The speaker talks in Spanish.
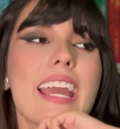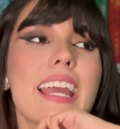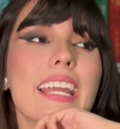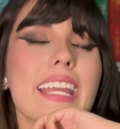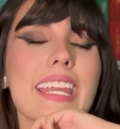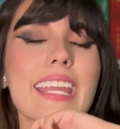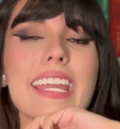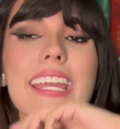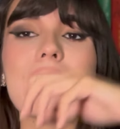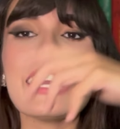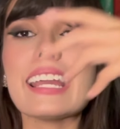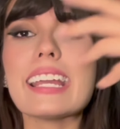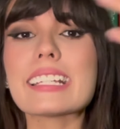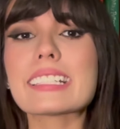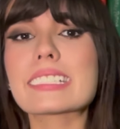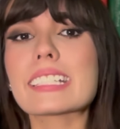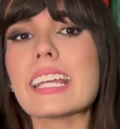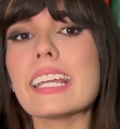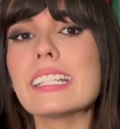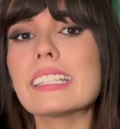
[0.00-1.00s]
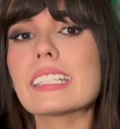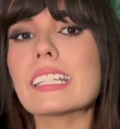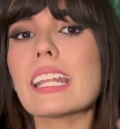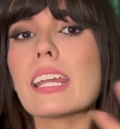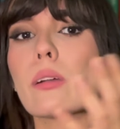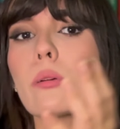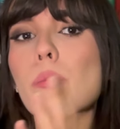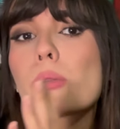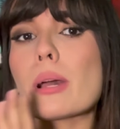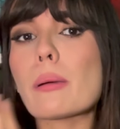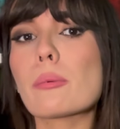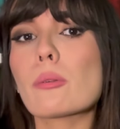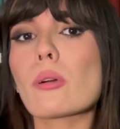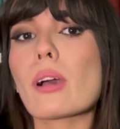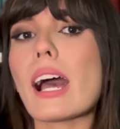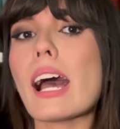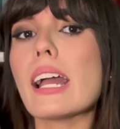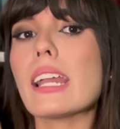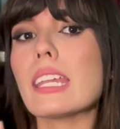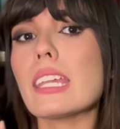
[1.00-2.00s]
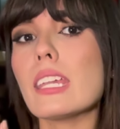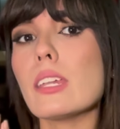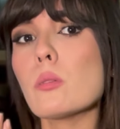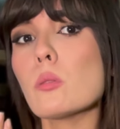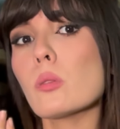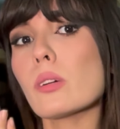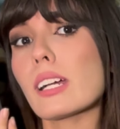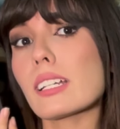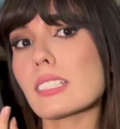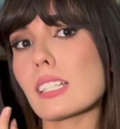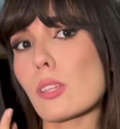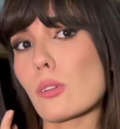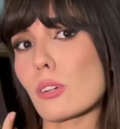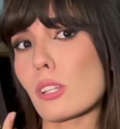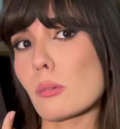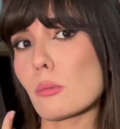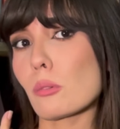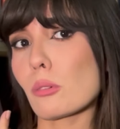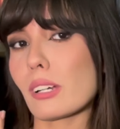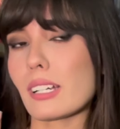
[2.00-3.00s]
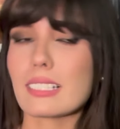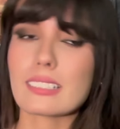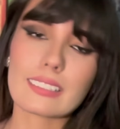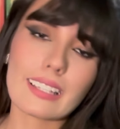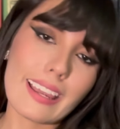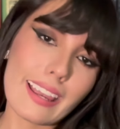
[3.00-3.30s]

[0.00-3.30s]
y es entre una bruja y un cazador de brujas.